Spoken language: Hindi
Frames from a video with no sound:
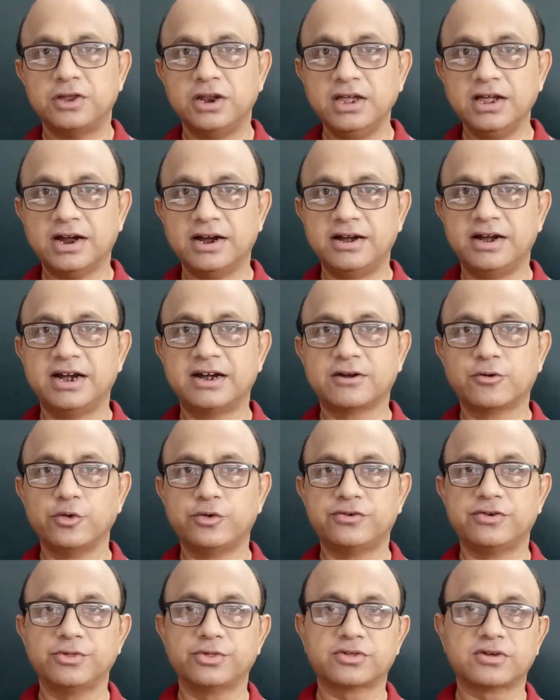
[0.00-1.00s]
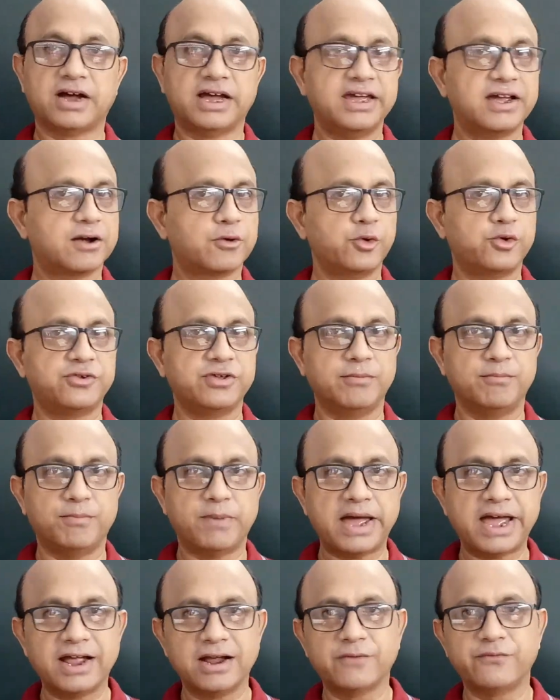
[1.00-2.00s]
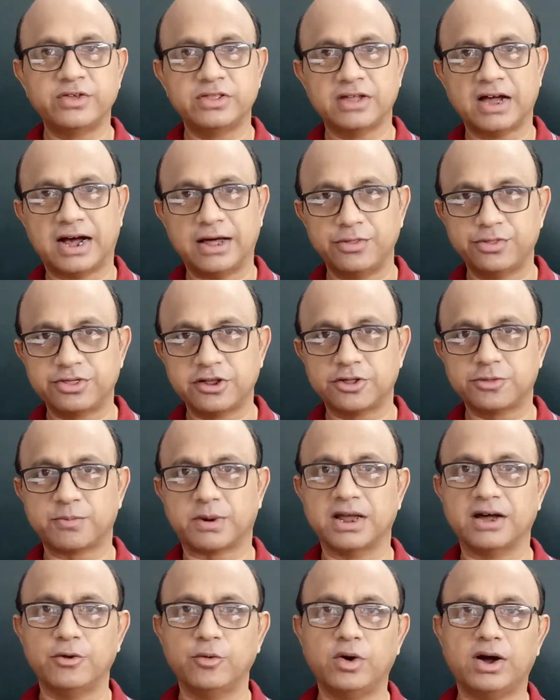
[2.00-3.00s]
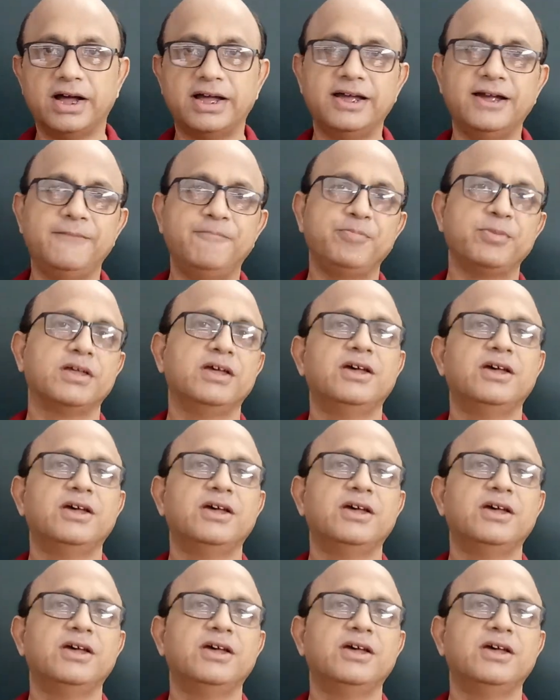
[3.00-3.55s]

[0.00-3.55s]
300 क्वेश्चंस का एक क्वेश्चन बैंक विद आंसर्स पड़ा हुआ है